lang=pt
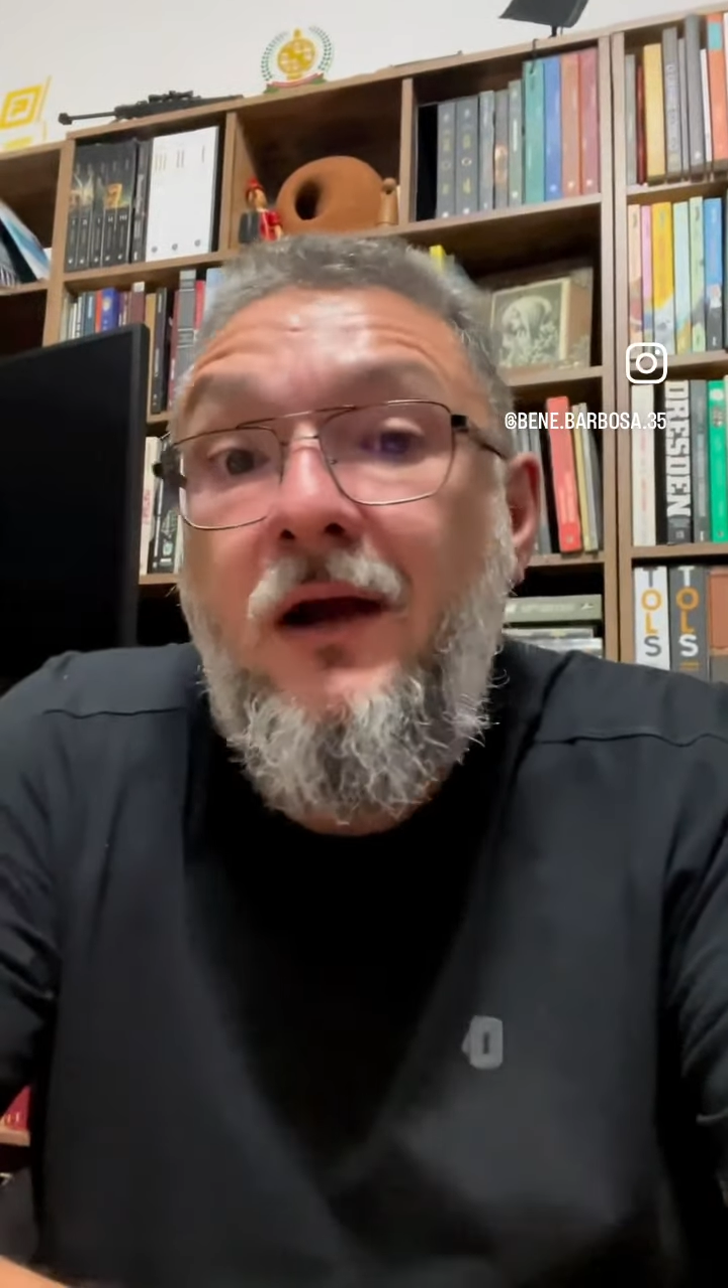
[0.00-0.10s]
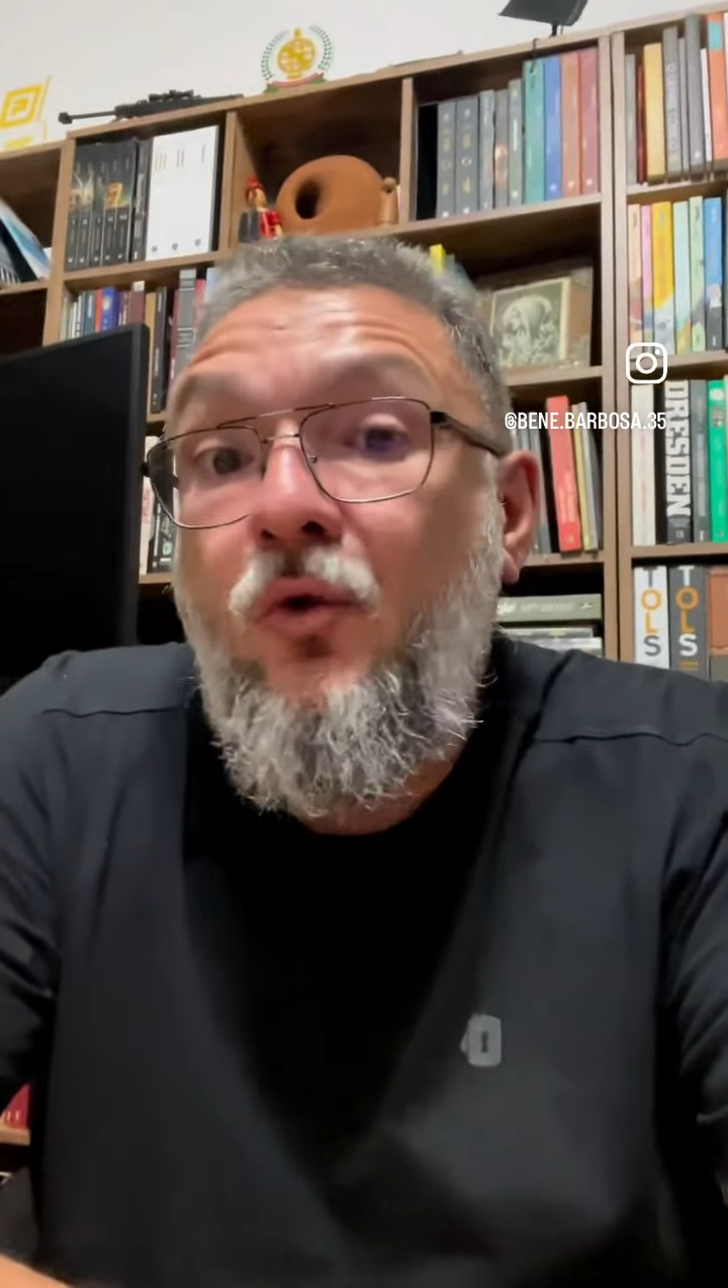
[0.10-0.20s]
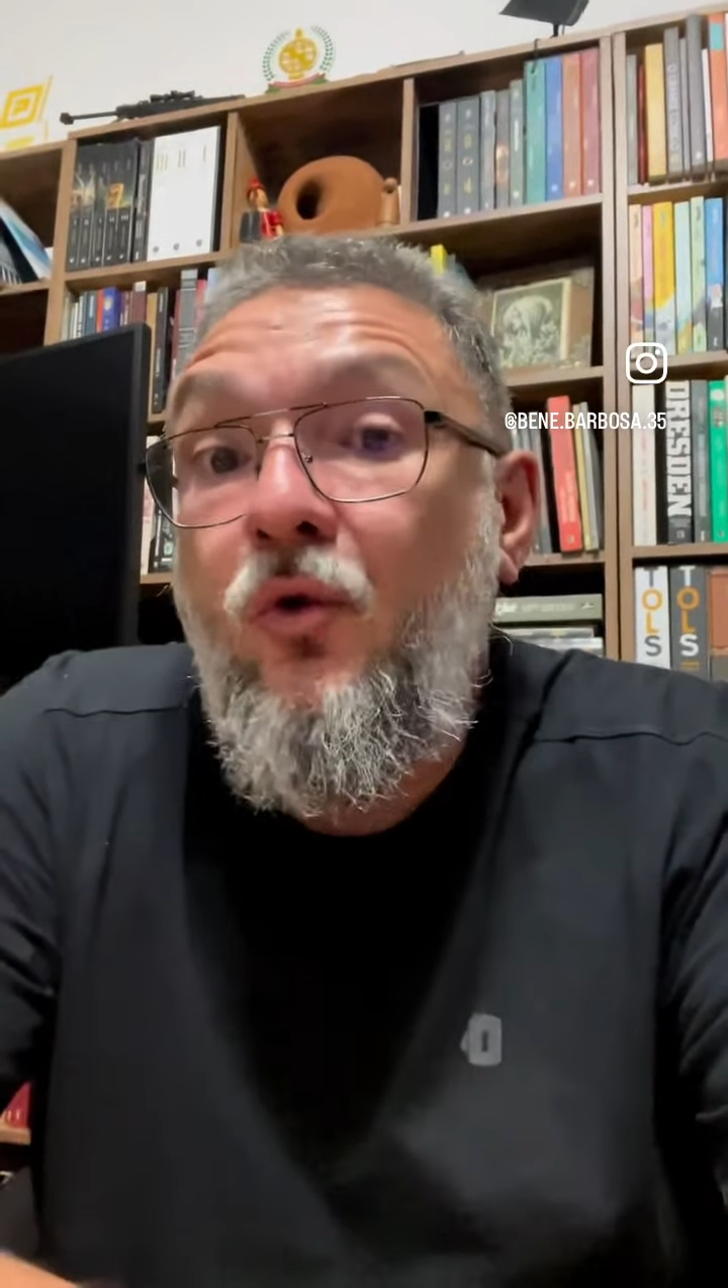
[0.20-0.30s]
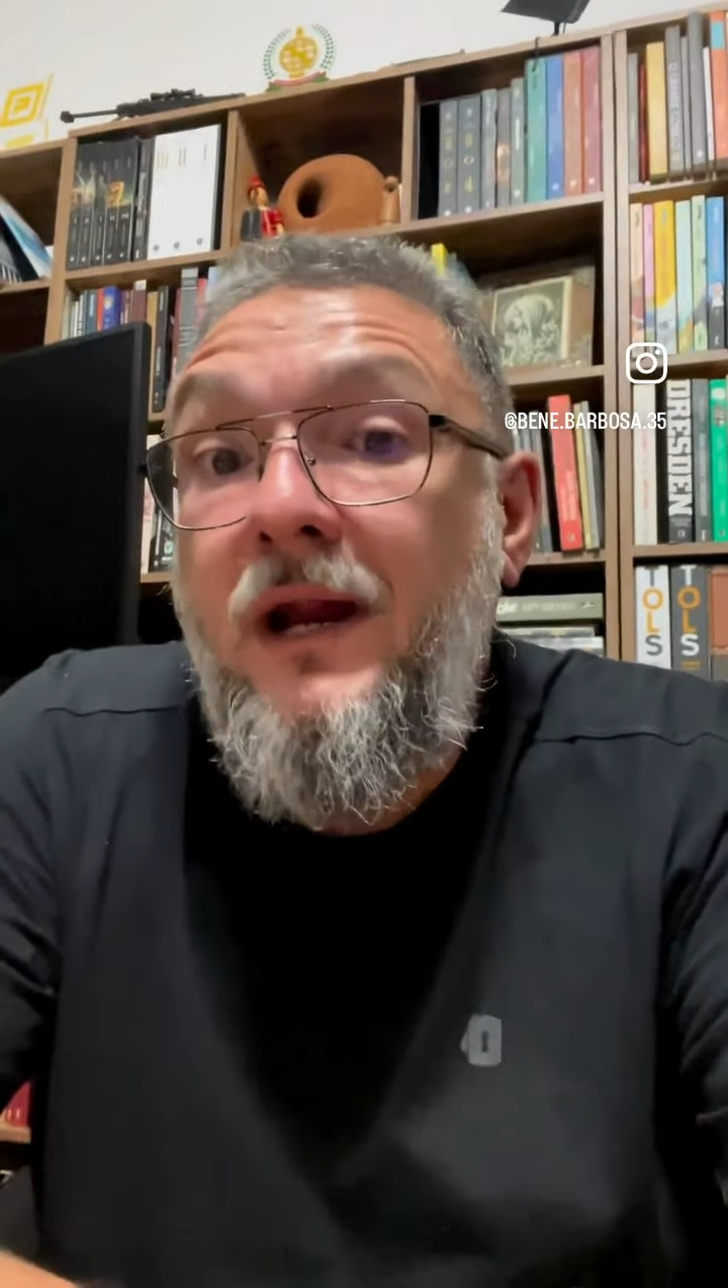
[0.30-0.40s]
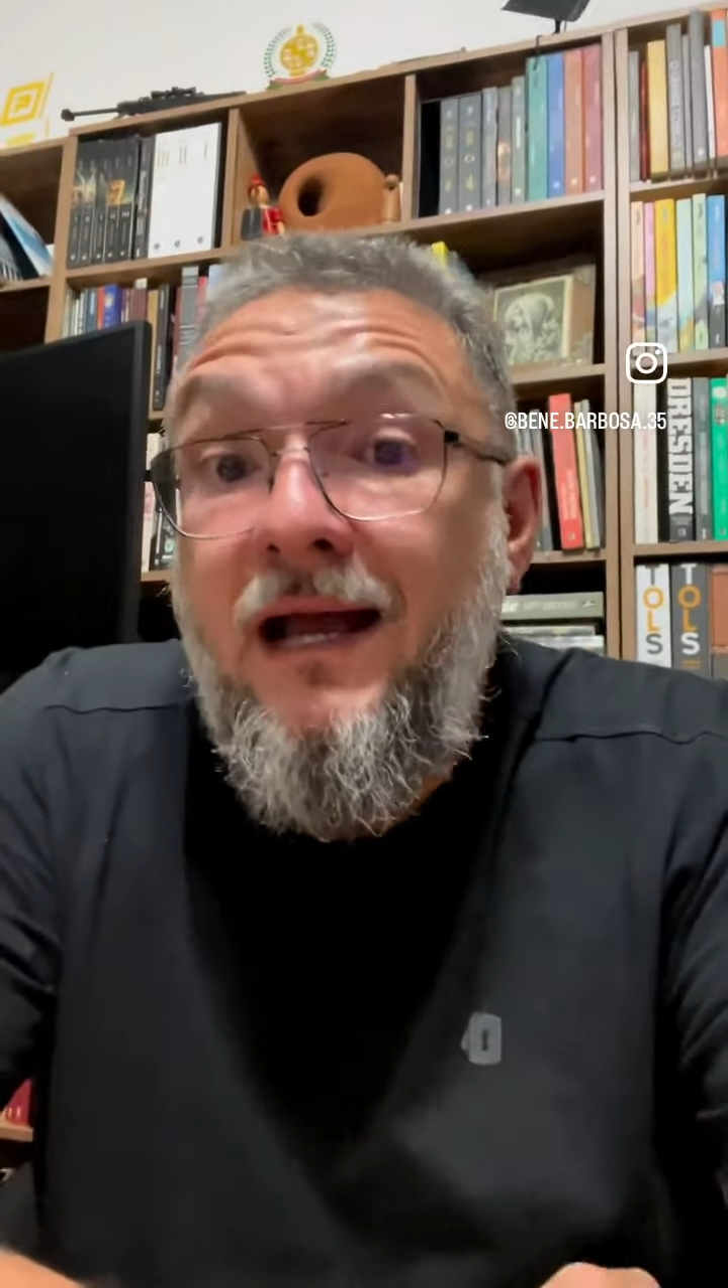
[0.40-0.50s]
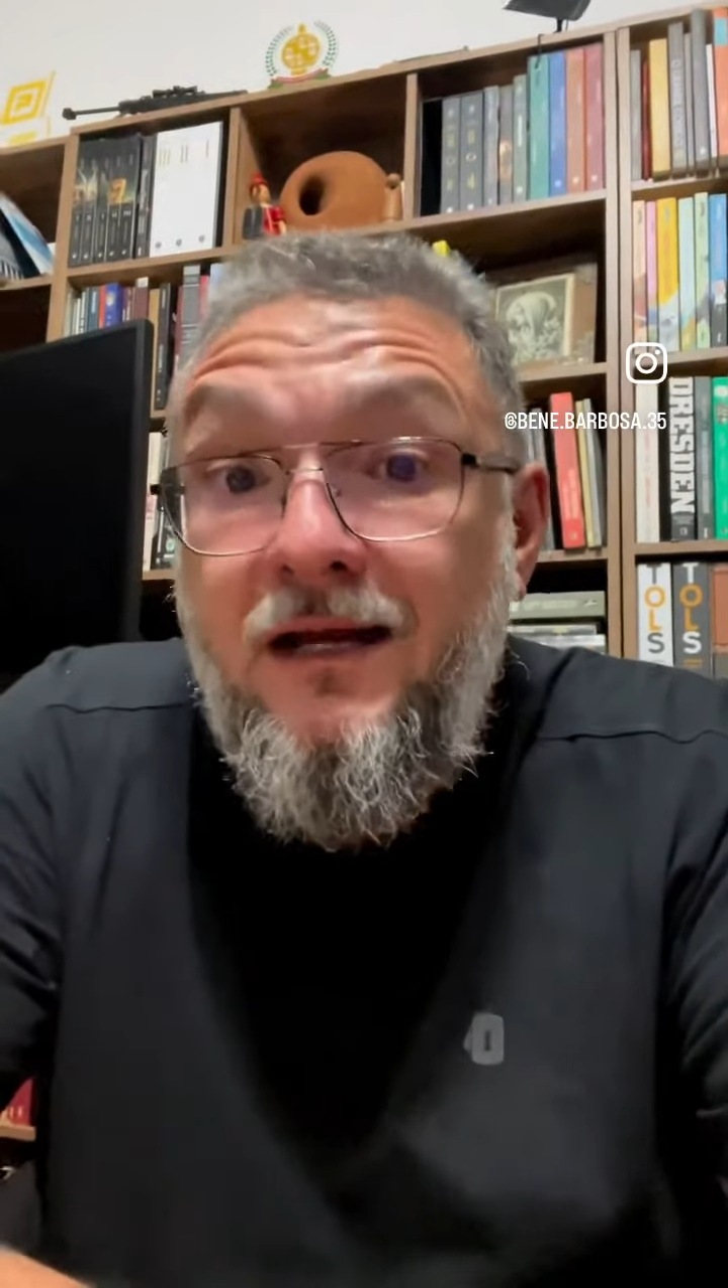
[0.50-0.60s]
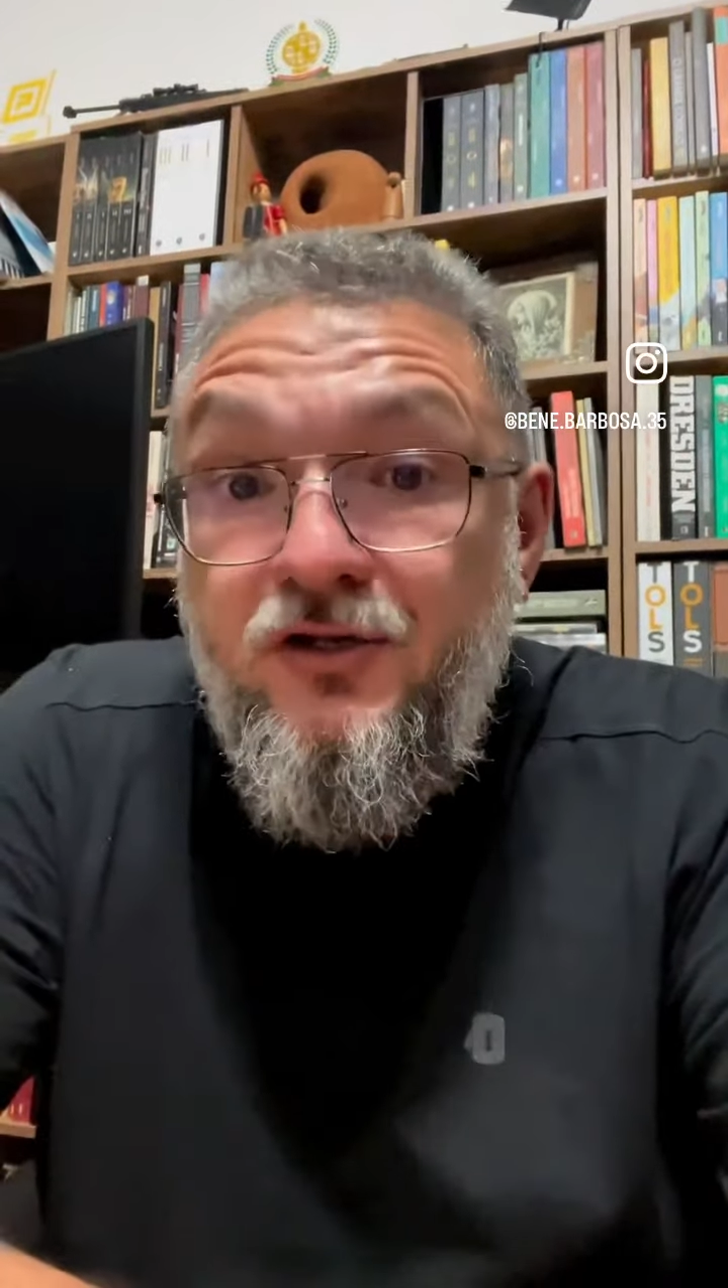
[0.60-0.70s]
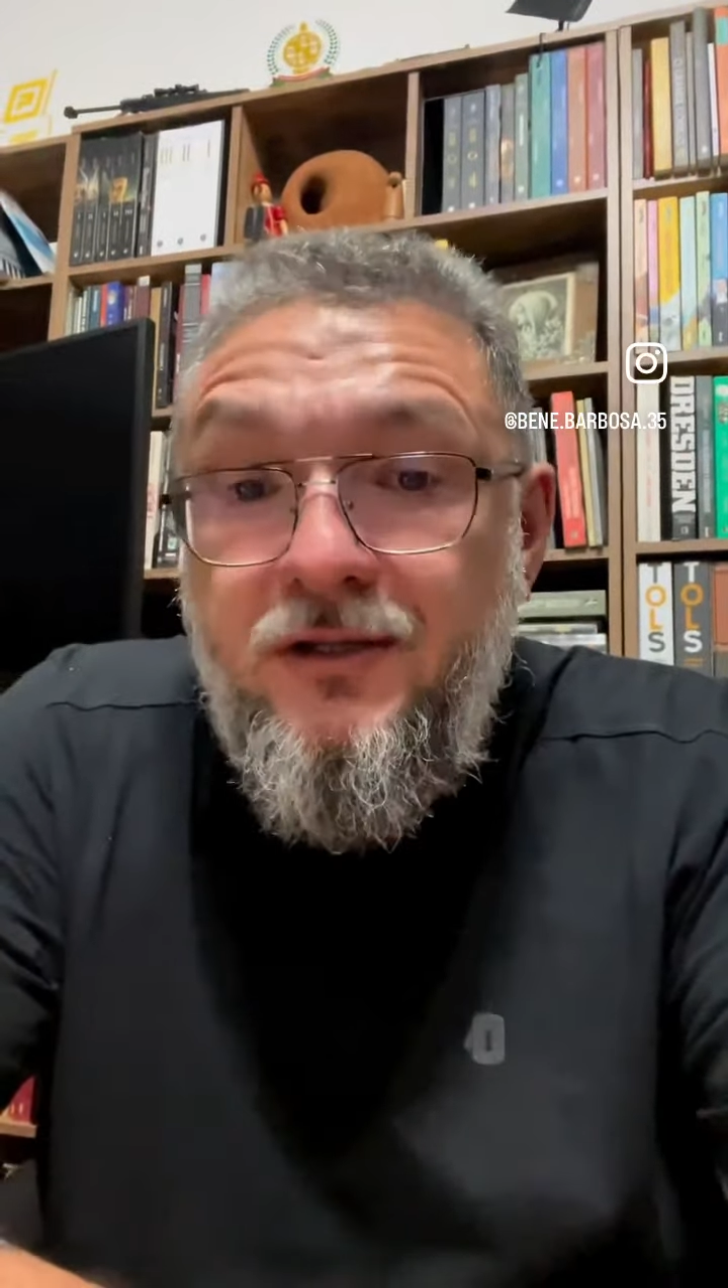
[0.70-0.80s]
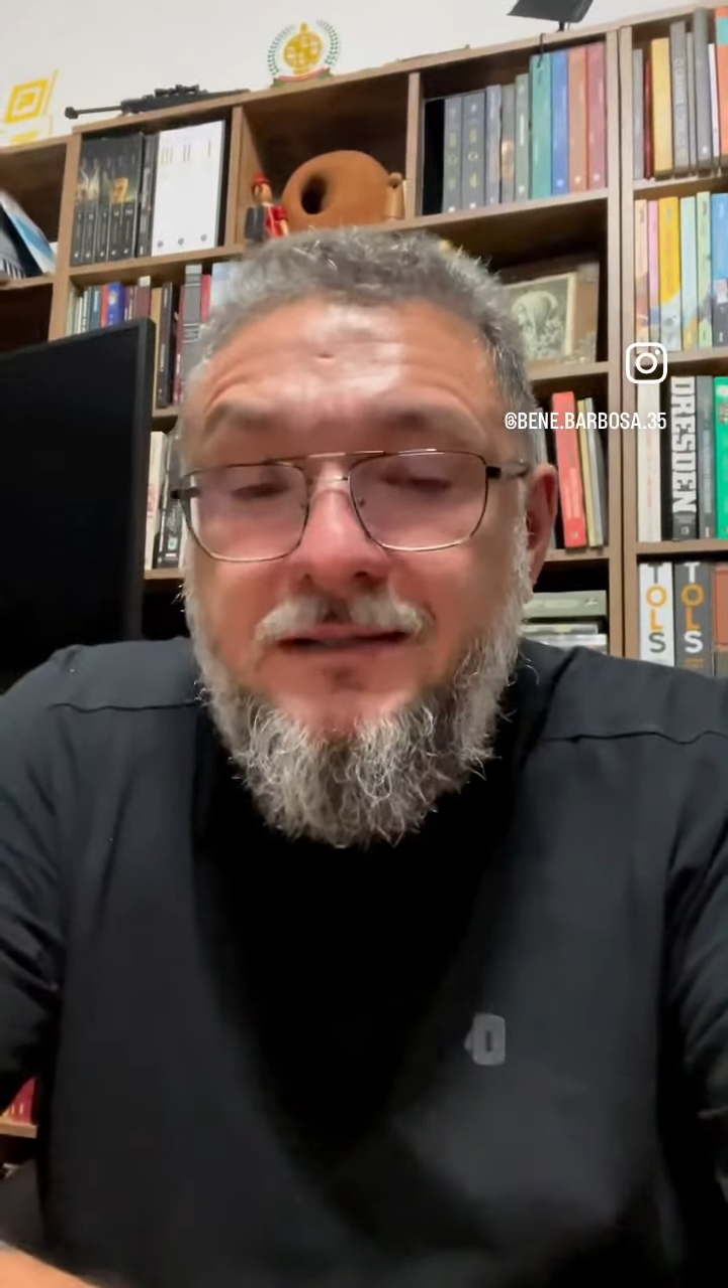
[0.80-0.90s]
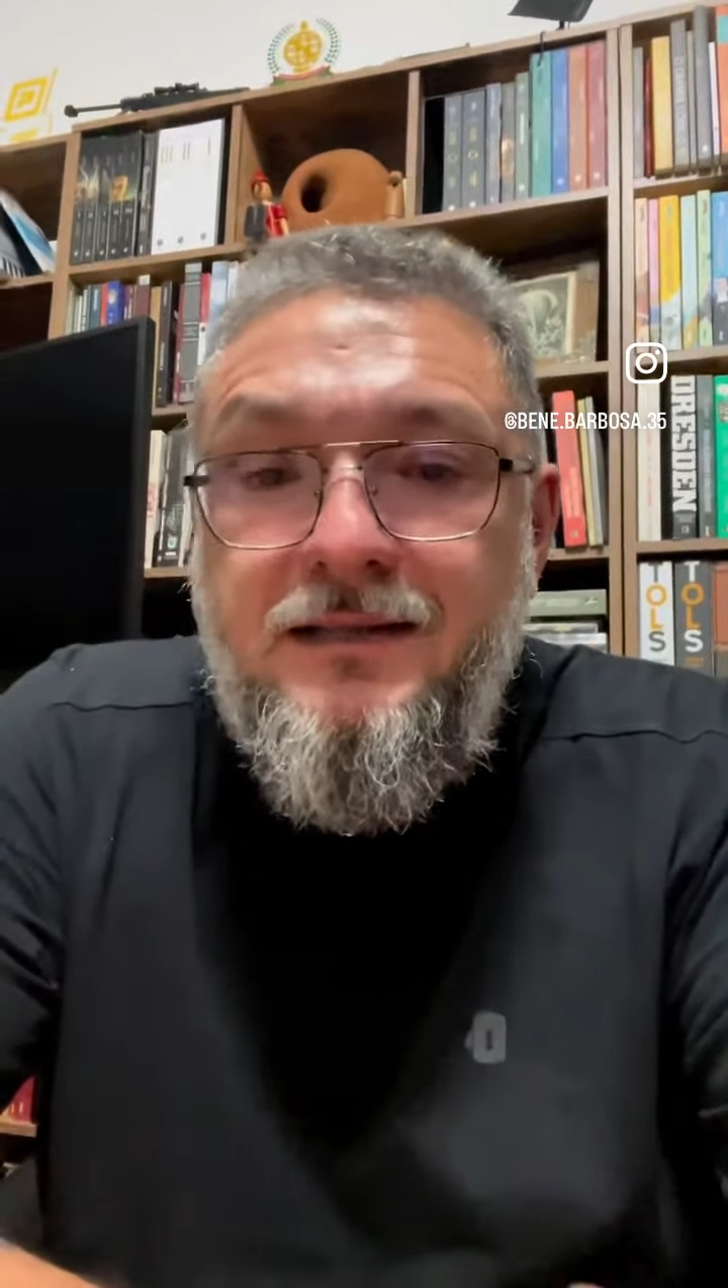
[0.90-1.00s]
coragem de